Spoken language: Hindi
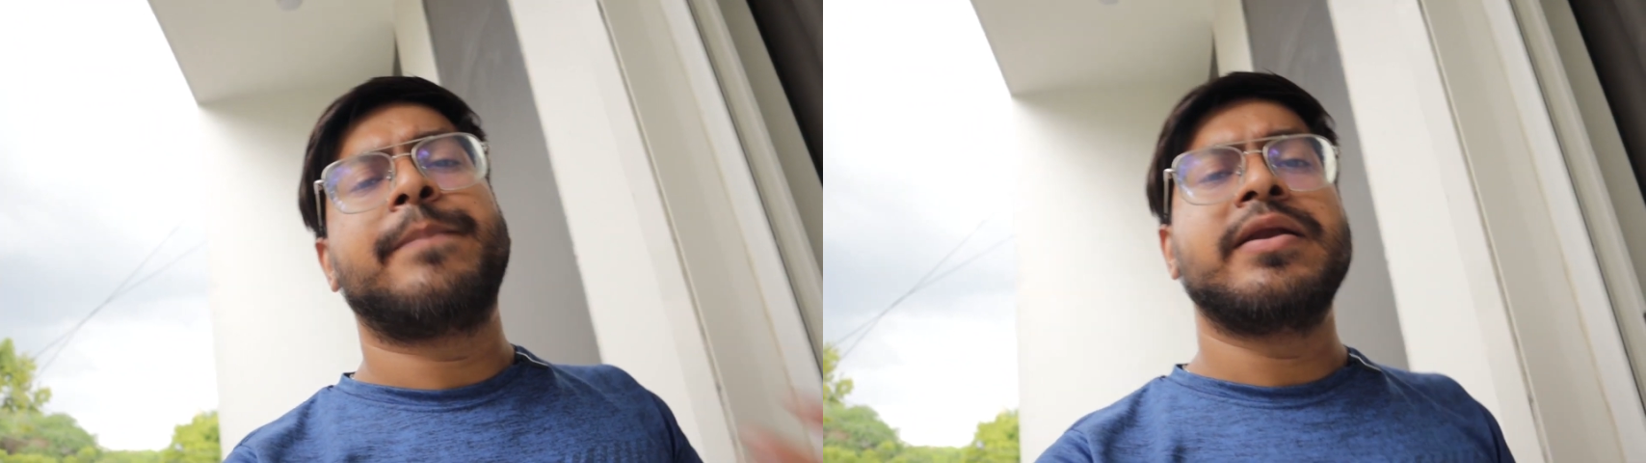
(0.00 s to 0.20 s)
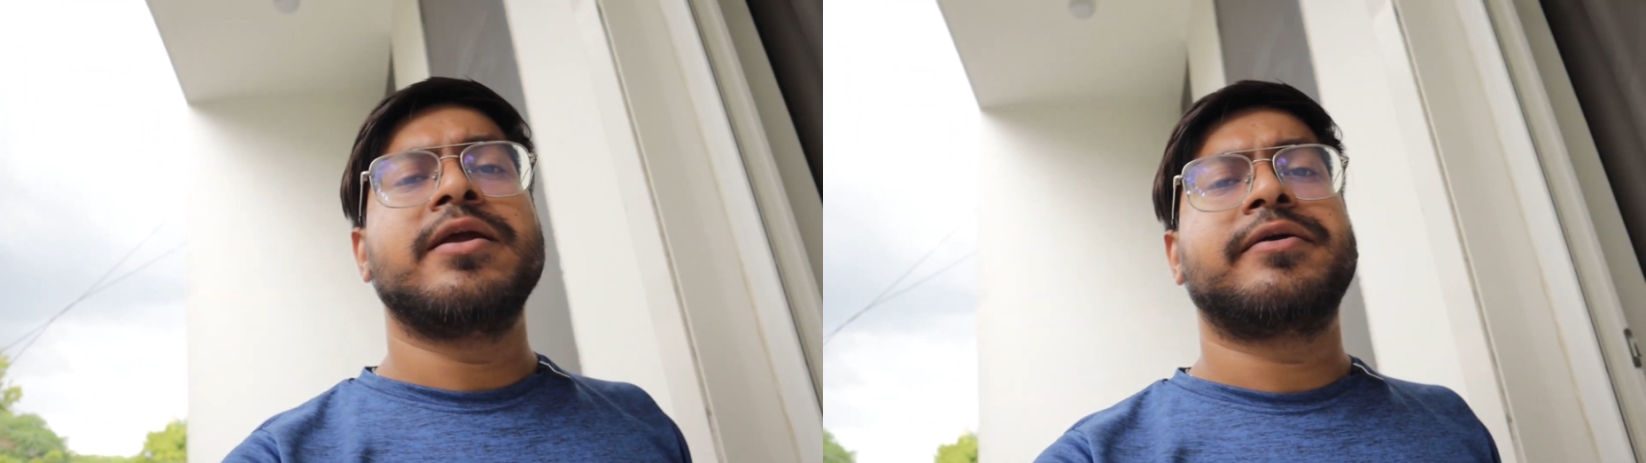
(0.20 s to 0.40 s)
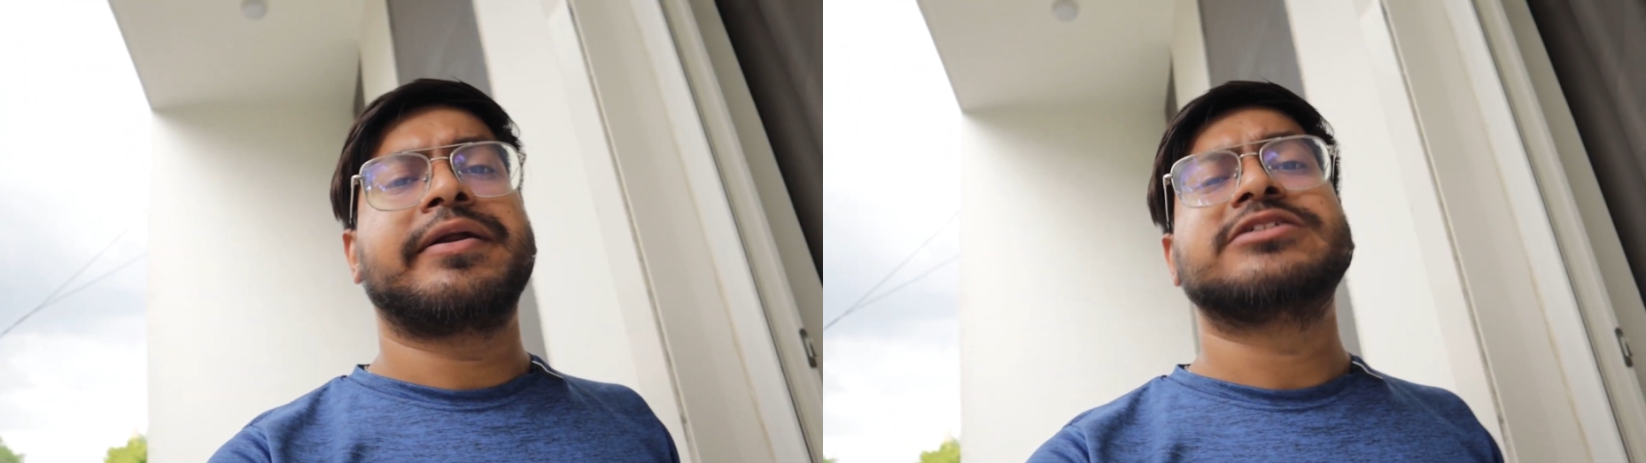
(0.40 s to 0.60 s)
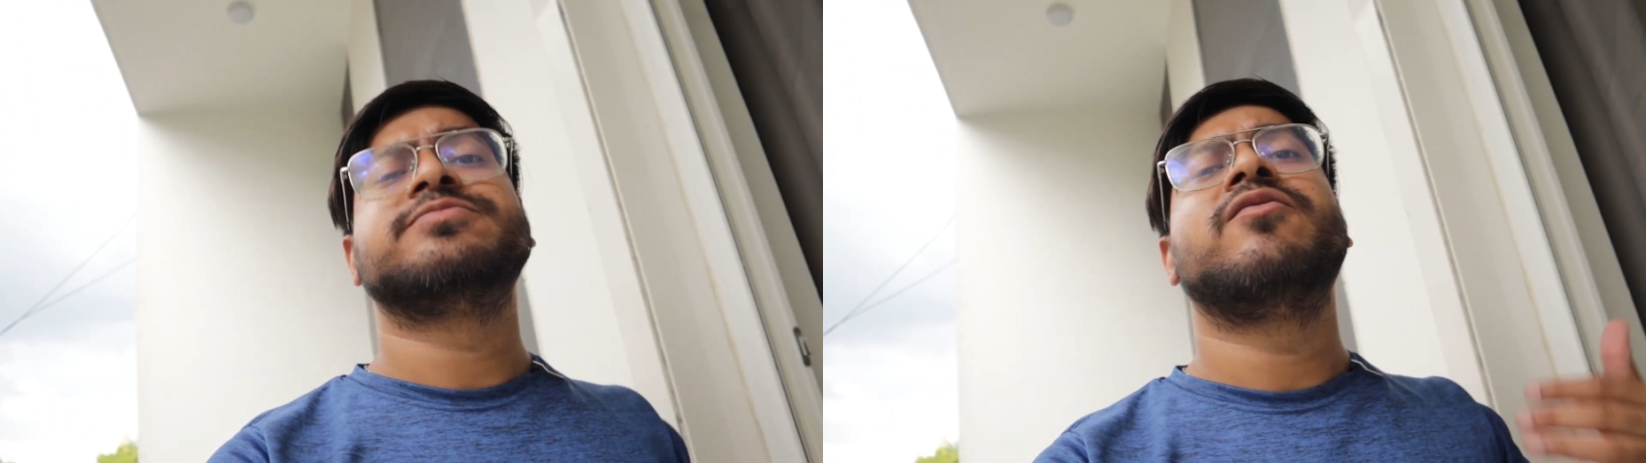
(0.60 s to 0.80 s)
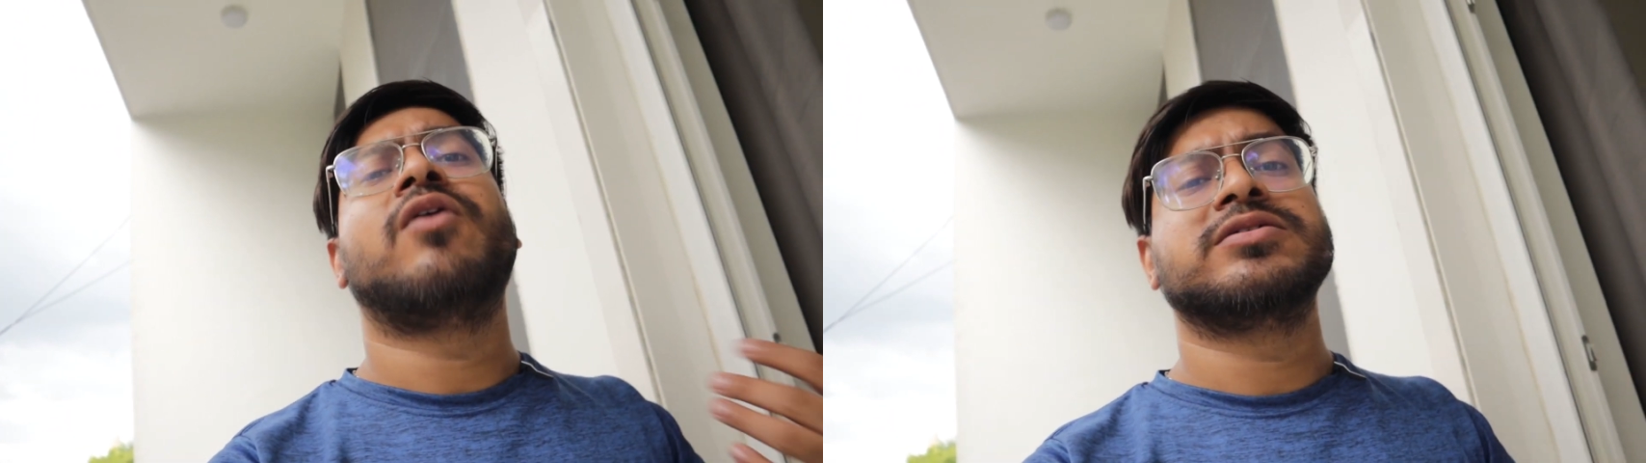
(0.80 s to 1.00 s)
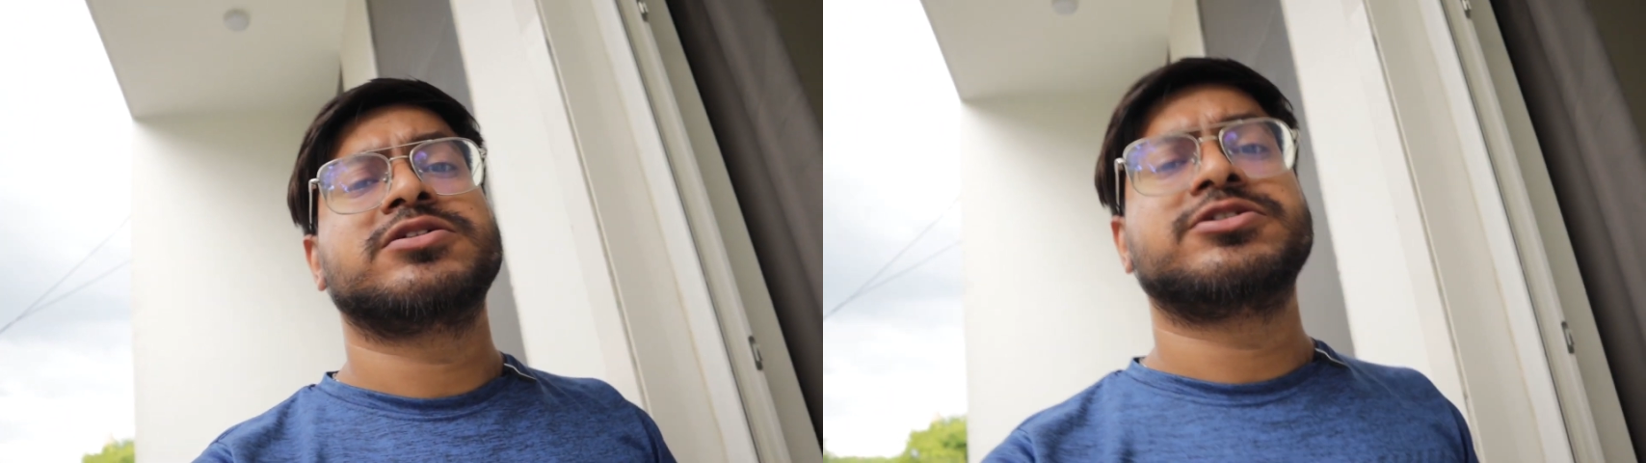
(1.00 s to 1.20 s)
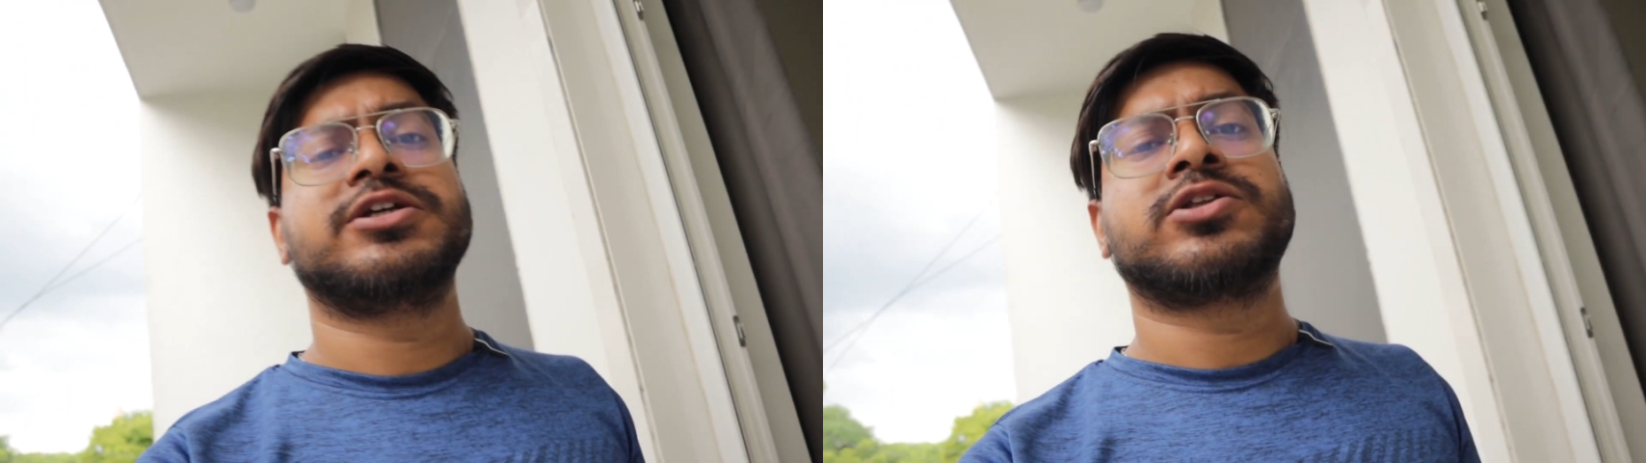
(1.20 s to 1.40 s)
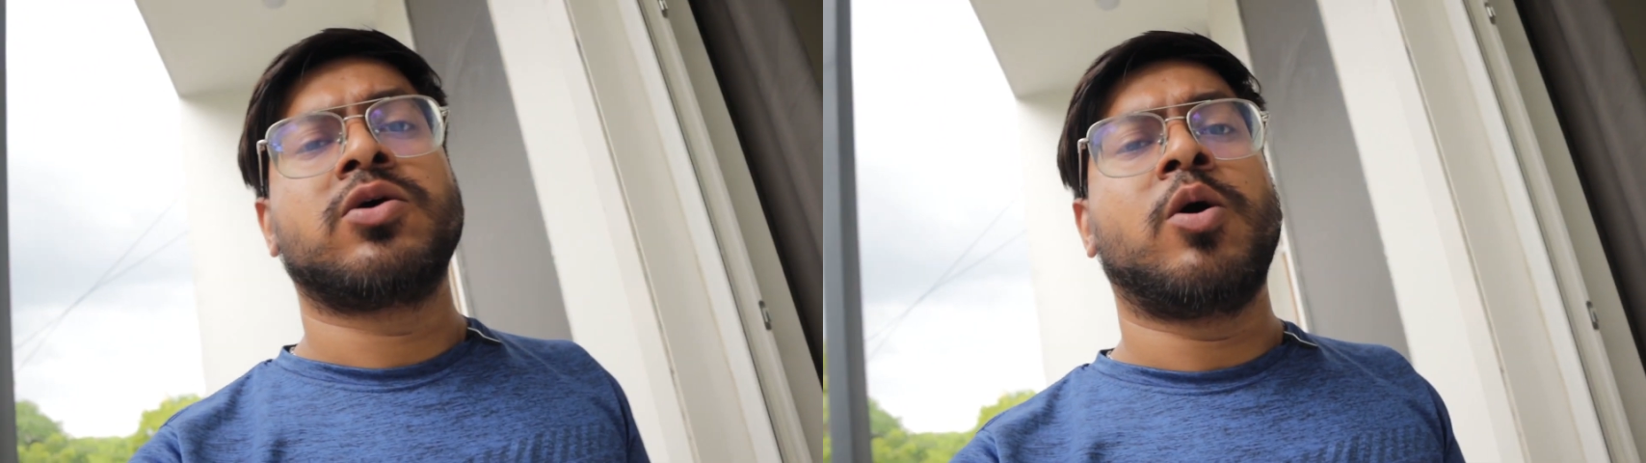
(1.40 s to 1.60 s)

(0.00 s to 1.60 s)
पिन इंटरेस्ट मैं वहाँ से सीखता